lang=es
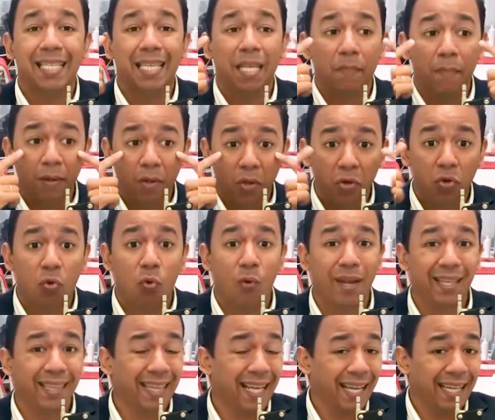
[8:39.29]
Y si me doy
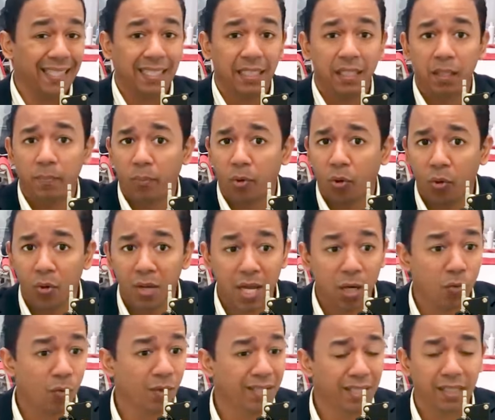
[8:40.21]
cuenta que esa
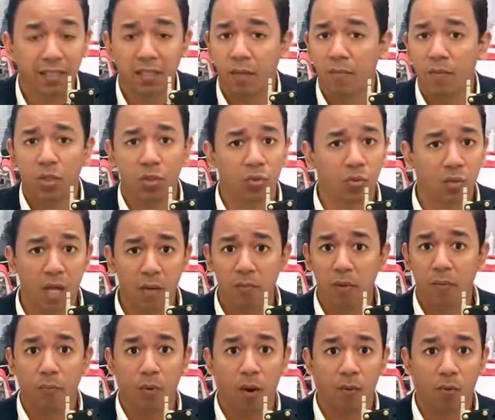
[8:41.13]
tipología no existe en mi
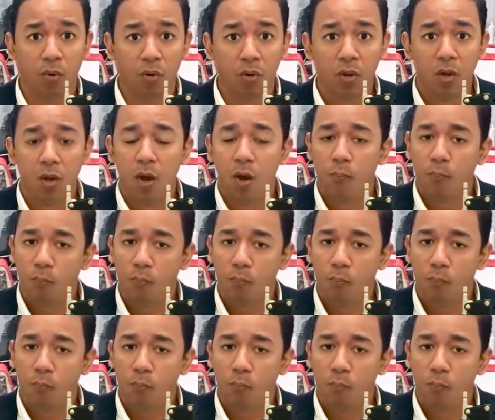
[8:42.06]
ciudad, en mi pueblo,